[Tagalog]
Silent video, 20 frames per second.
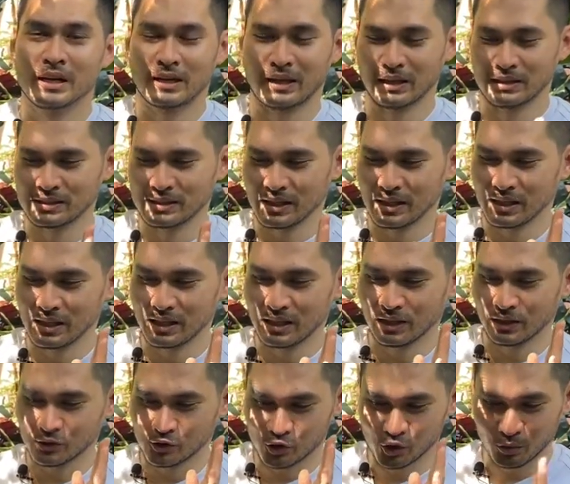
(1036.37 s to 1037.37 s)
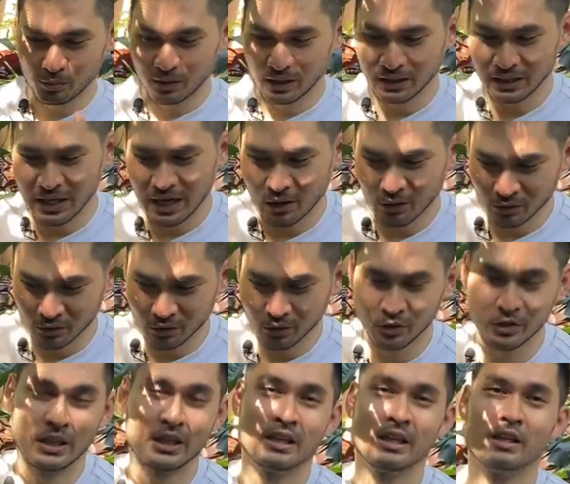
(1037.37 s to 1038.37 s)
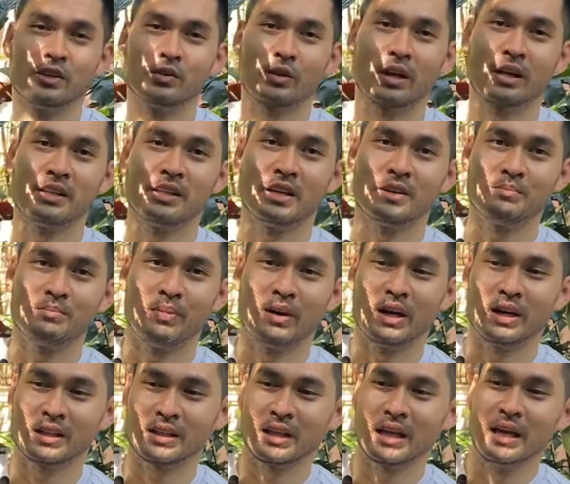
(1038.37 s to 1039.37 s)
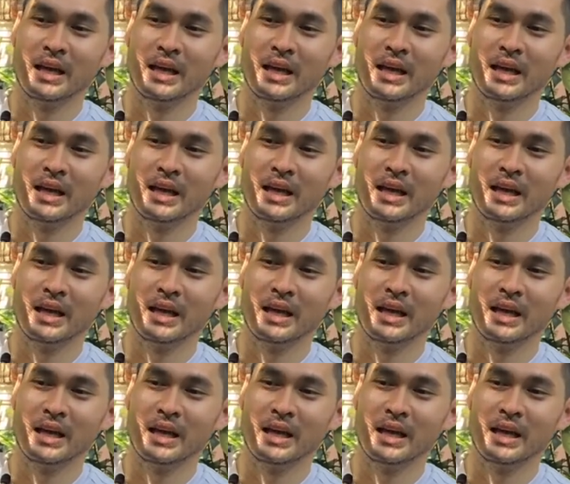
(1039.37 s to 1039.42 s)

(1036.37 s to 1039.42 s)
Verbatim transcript: kasi sobrang na-outgrow na niya yung kanyang pot